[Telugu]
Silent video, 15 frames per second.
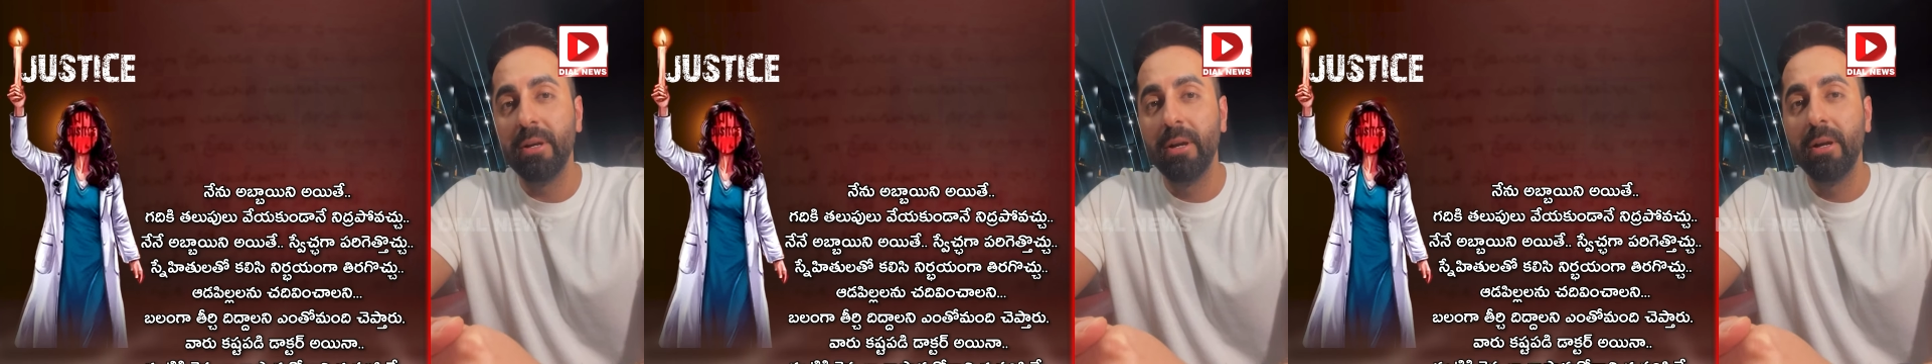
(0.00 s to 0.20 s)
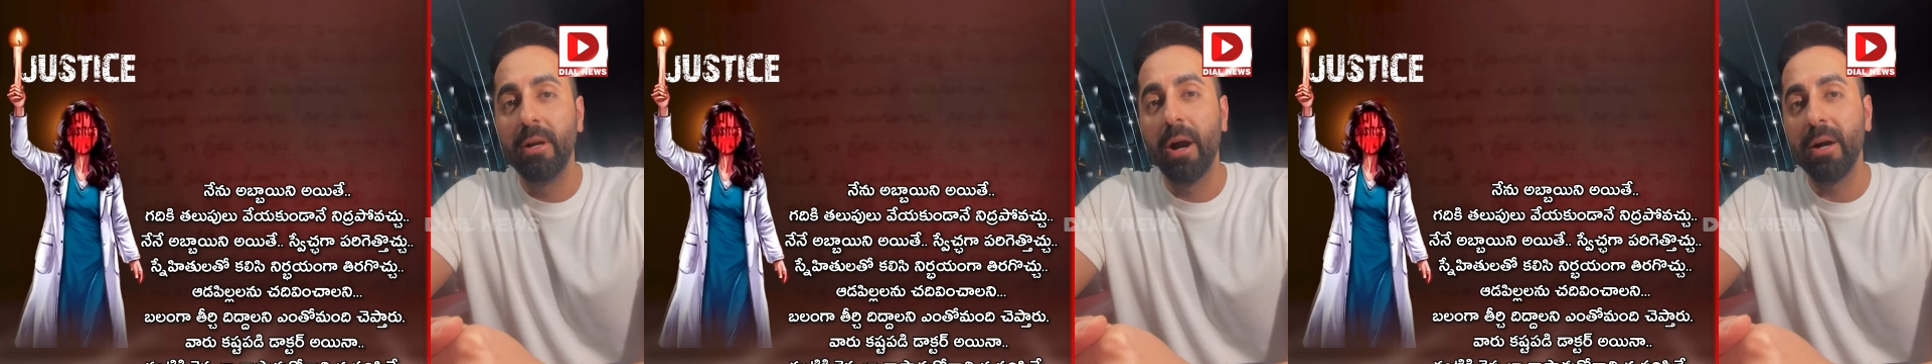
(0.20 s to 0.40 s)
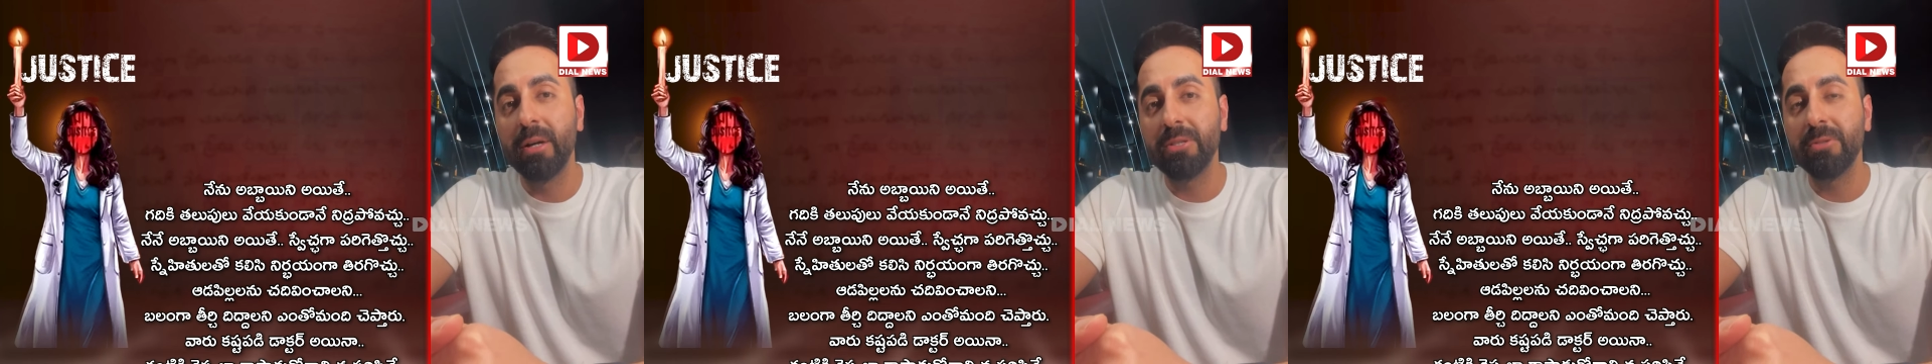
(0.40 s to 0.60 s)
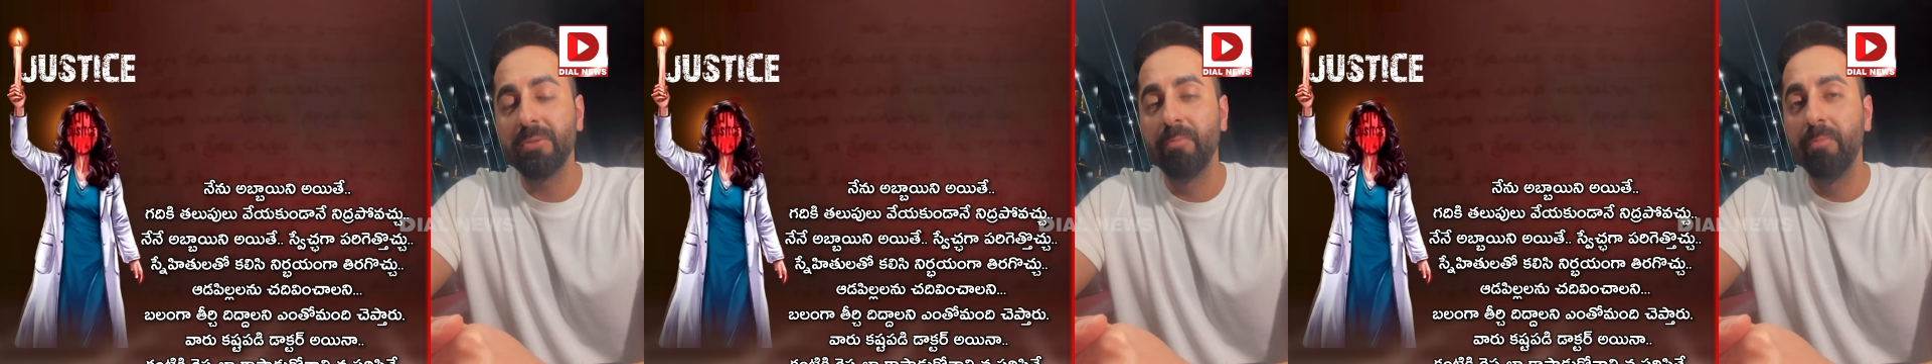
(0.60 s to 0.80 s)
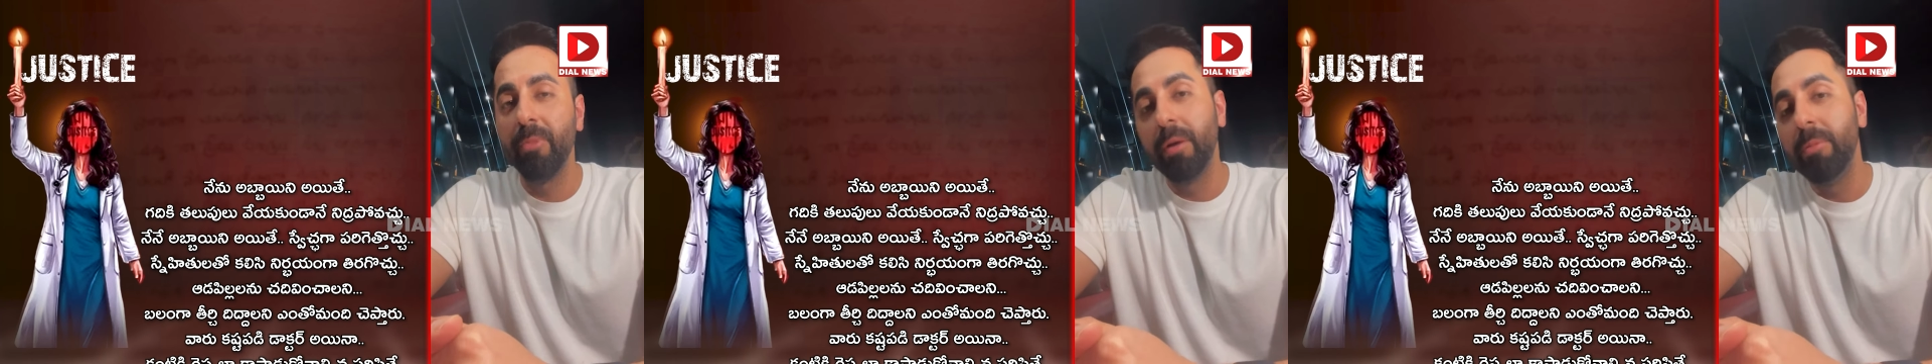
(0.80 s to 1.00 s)
తలుపులు
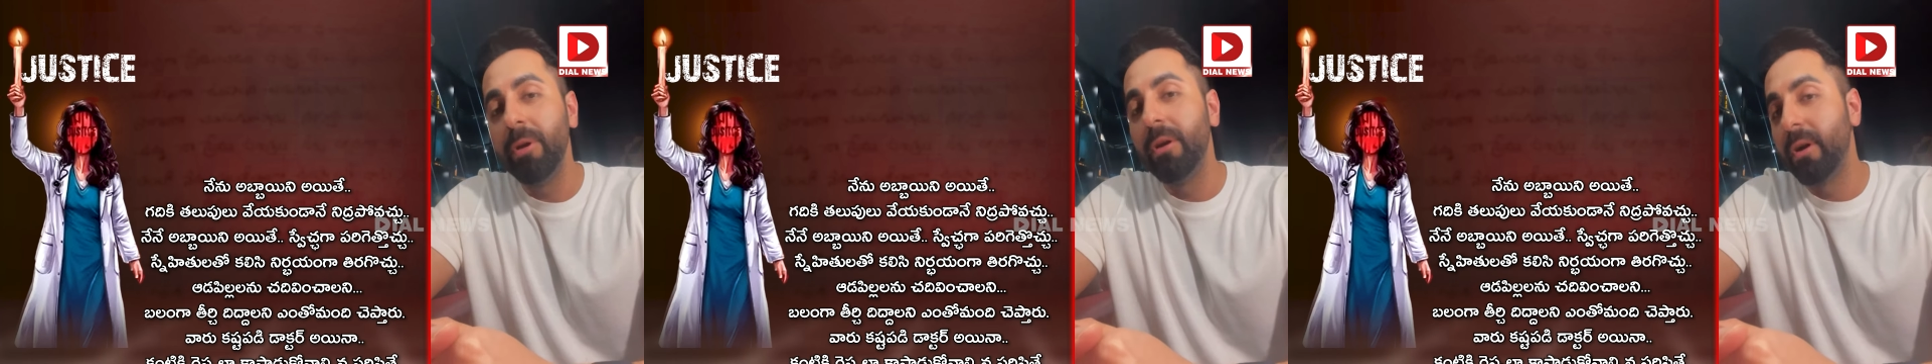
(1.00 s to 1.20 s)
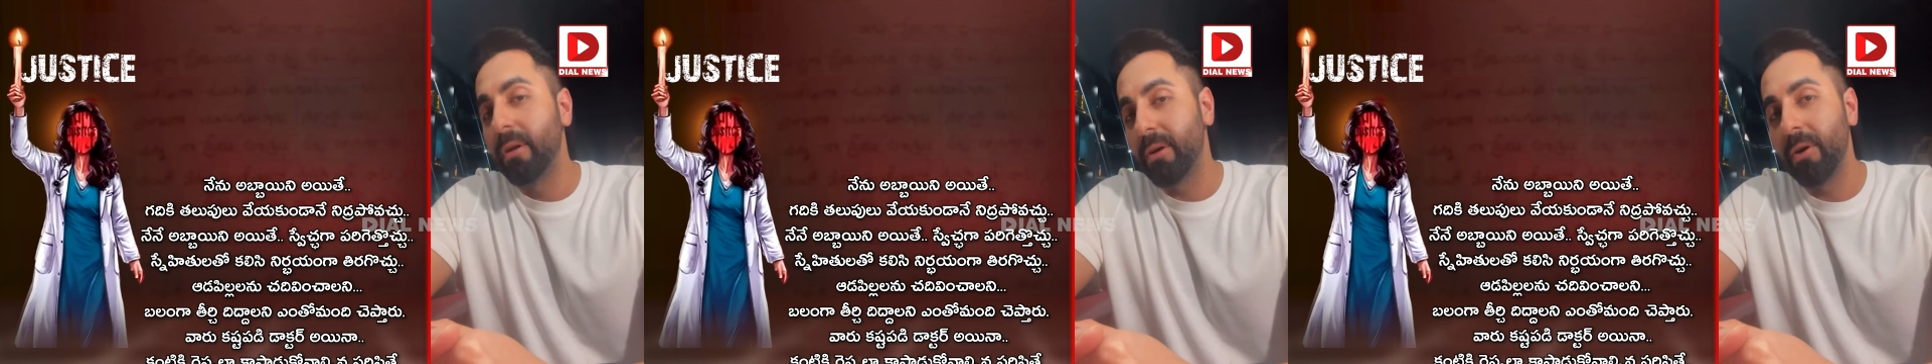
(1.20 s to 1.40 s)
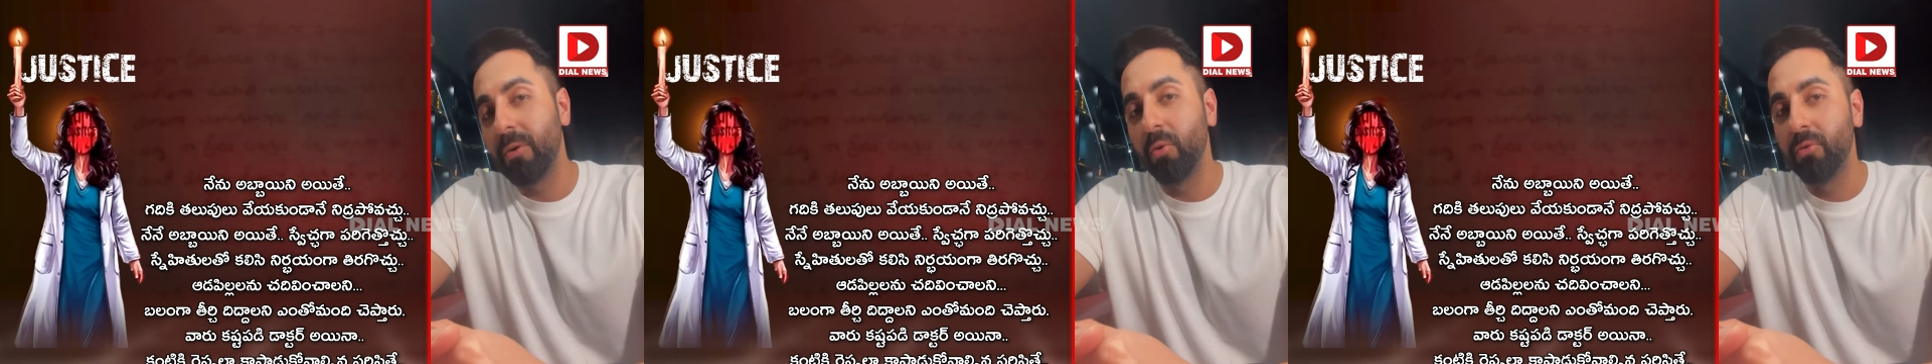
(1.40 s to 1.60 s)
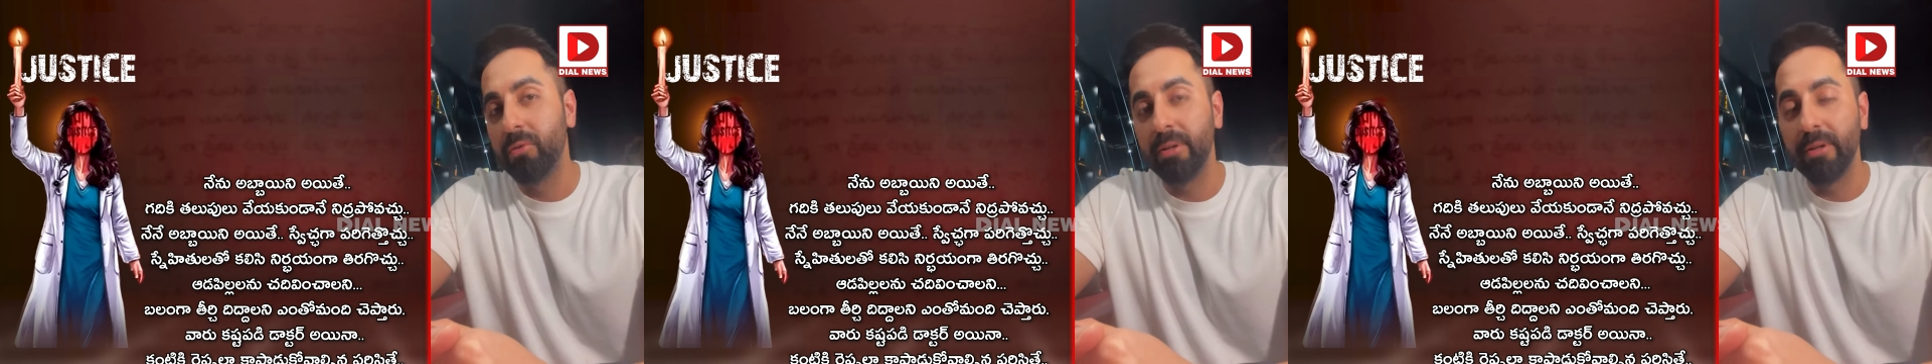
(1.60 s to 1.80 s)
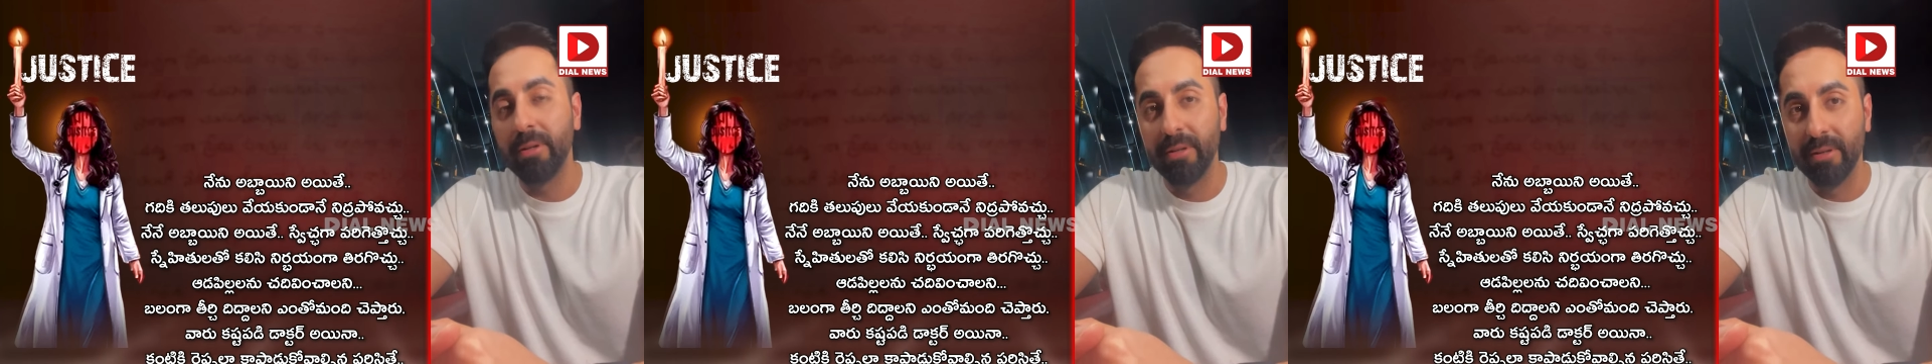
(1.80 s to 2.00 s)
వేయకుండానే
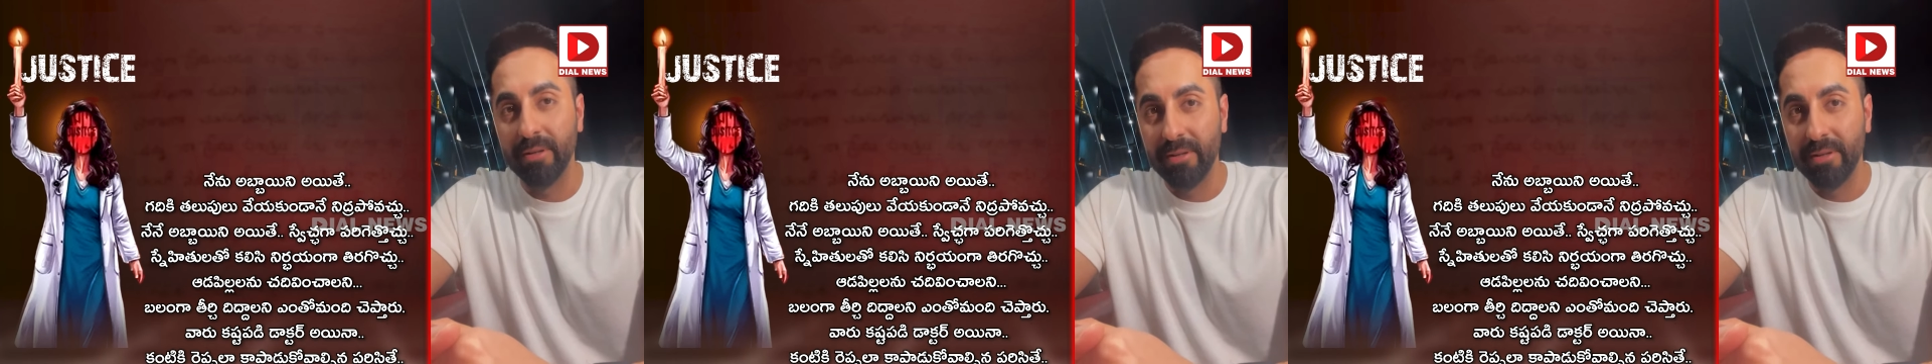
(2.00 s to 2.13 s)
నిద్రపోవచ్చు